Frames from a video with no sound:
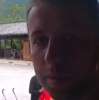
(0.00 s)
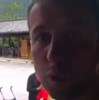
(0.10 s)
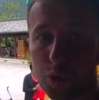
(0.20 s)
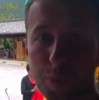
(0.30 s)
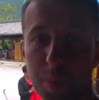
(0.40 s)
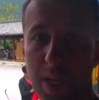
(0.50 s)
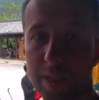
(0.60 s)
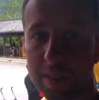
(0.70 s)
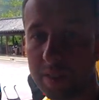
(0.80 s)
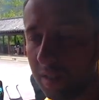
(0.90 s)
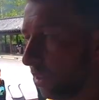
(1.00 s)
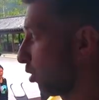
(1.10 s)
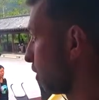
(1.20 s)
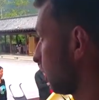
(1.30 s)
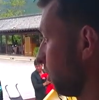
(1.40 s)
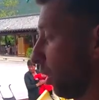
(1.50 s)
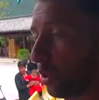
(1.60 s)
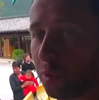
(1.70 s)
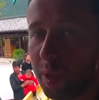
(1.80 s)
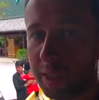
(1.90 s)
все очень правильно сделали, что здесь
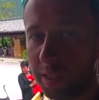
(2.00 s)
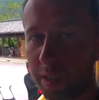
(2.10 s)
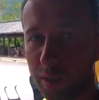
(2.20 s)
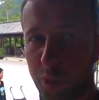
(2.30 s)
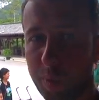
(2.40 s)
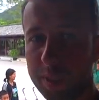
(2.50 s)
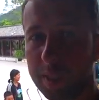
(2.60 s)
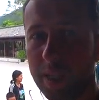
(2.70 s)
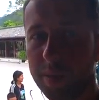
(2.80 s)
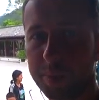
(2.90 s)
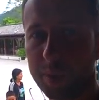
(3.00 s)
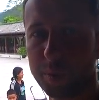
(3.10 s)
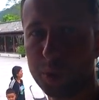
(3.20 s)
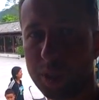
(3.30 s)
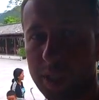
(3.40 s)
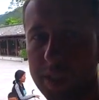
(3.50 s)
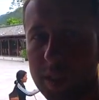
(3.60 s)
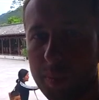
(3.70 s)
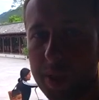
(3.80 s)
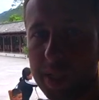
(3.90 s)
небольшой маленький городок поставили, потому что когда
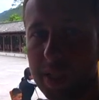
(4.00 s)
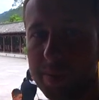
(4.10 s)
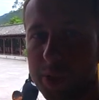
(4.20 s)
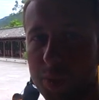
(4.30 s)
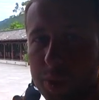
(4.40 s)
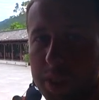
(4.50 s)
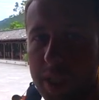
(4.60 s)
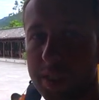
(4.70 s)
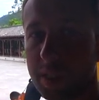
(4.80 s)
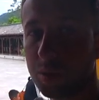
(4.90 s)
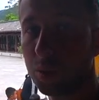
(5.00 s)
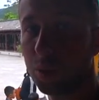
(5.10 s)
дети поели, им нечем заняться, а тут